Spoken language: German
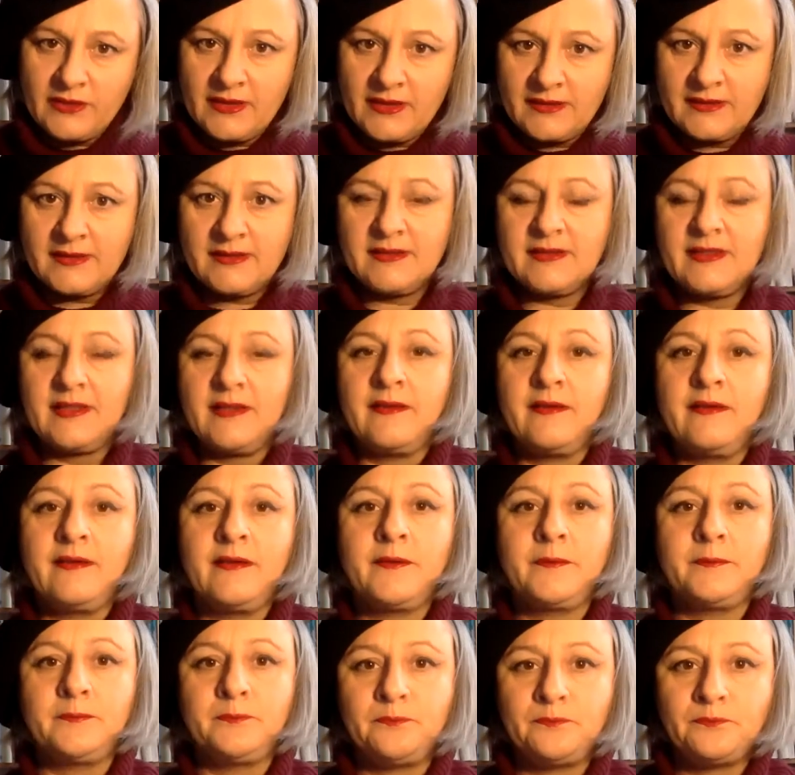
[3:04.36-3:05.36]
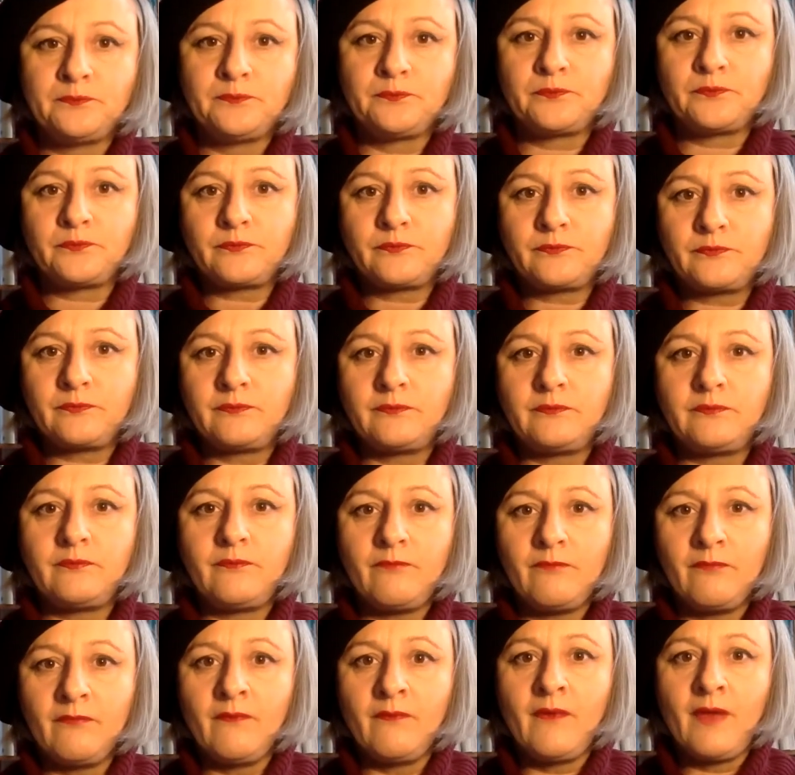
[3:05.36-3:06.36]
das ähm,
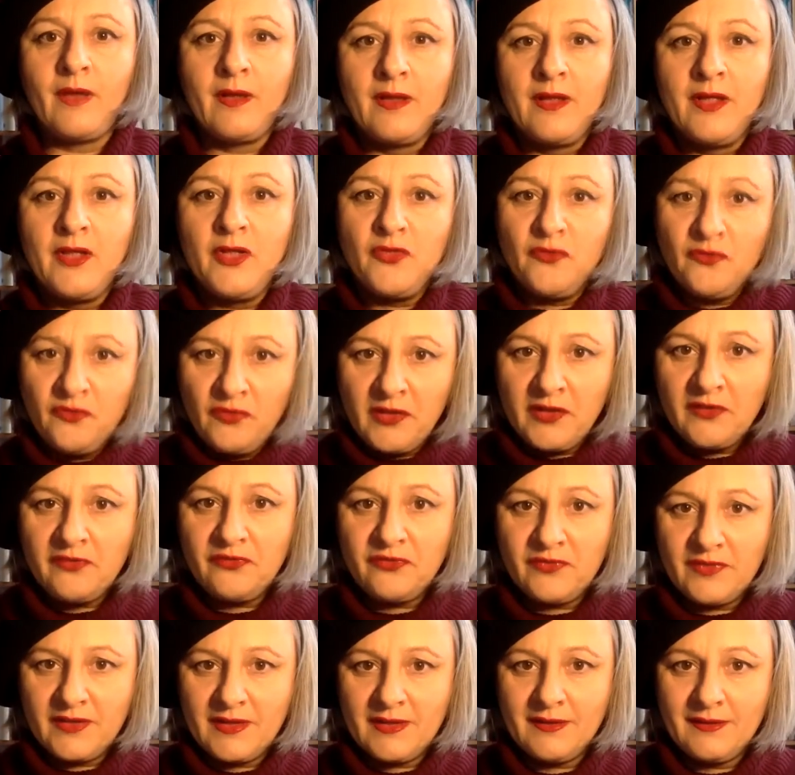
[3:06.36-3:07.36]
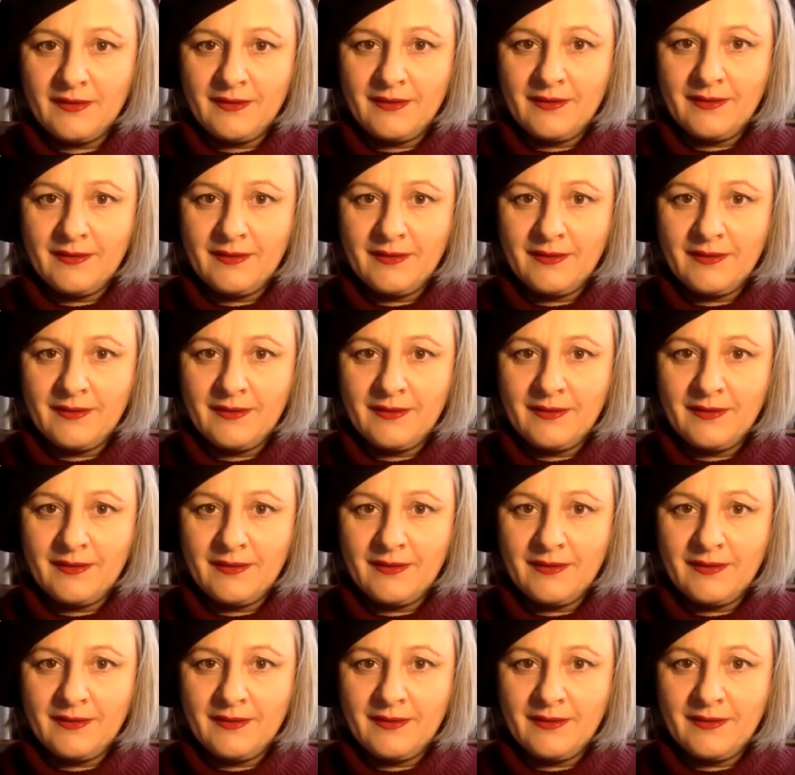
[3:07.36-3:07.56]
wirft